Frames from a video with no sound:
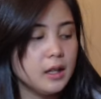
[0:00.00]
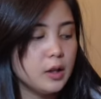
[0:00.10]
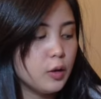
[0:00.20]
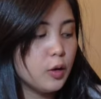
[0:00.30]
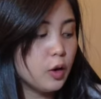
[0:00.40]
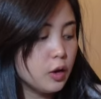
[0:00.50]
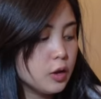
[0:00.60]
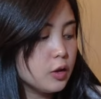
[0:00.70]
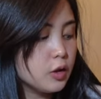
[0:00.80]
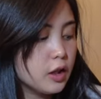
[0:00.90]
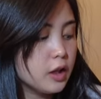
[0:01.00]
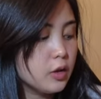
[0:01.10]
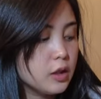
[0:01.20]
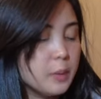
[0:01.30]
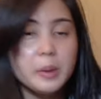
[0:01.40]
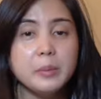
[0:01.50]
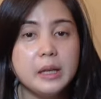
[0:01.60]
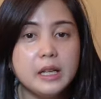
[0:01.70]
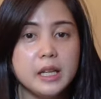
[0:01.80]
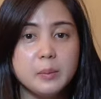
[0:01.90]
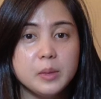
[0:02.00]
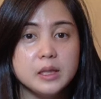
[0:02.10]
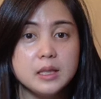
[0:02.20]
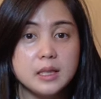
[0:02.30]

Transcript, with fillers: i-haul ko na yung napamili namin